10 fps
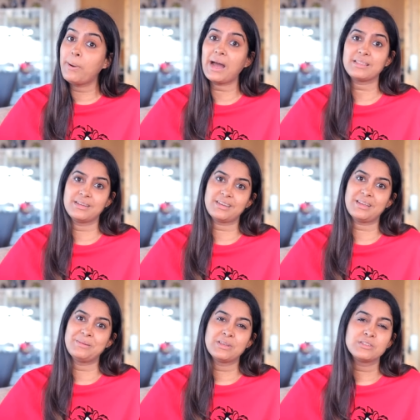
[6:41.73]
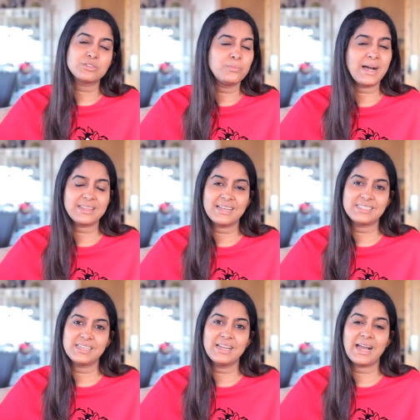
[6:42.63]
बात करें सो so, बात
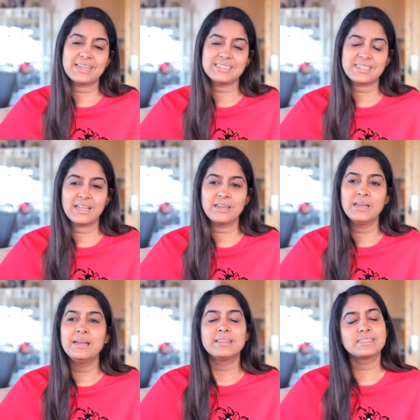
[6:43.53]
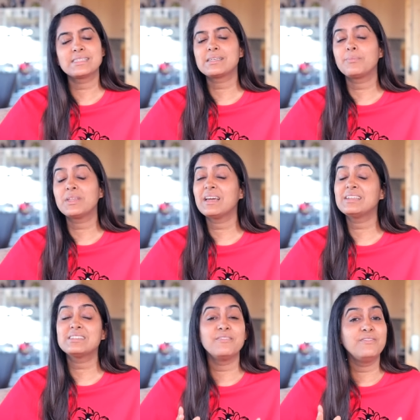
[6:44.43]
ऐसी है गाइस एंड दिस इज समथिंग दैट
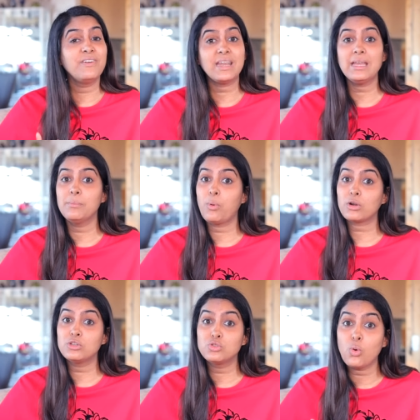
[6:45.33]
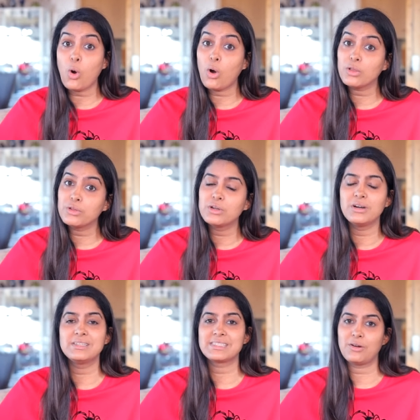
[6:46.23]
इज़ वेरी इंपॉर्टेंट टू ऑल द
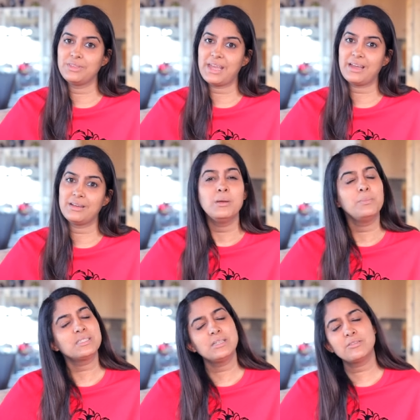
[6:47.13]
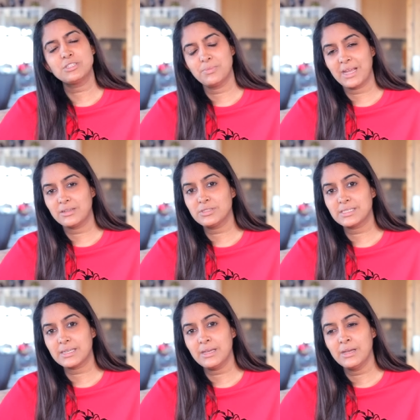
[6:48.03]
गर्ल्स आउट देयर पिछले कुछ महीनों
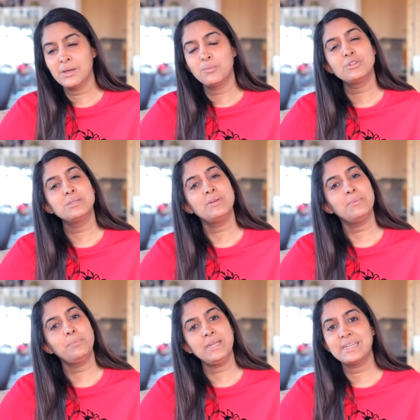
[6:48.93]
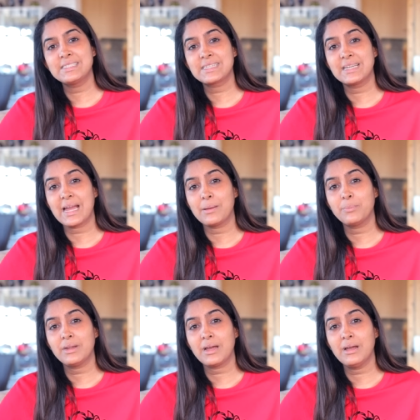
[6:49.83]
से मुझे मेरे पीरियड्स के टाइम
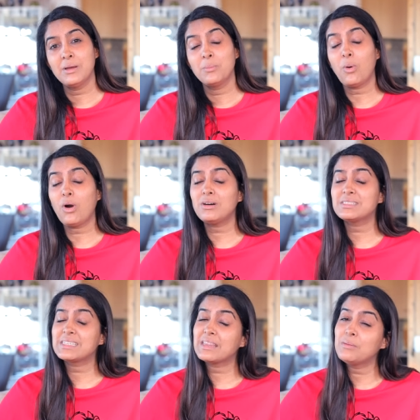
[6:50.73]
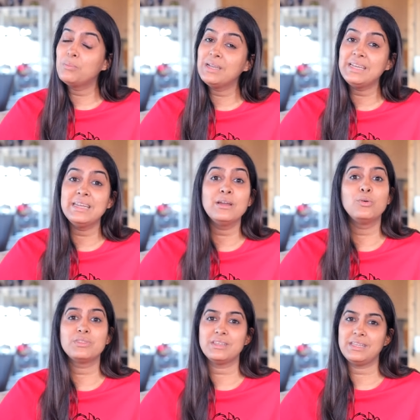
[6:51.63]
पे ना बहुत ज़्यादा ब्लीडिंग
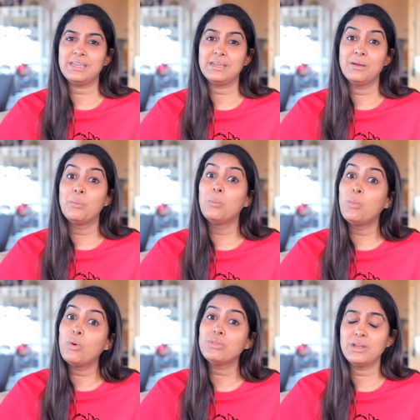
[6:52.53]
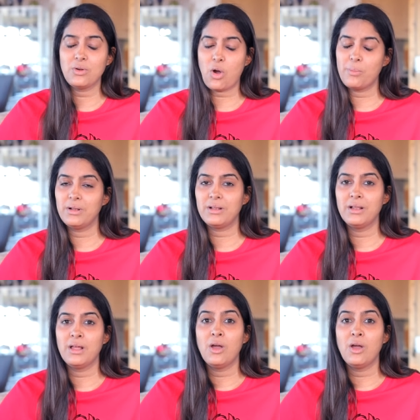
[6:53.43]
होती थी मोर देन नॉर्मल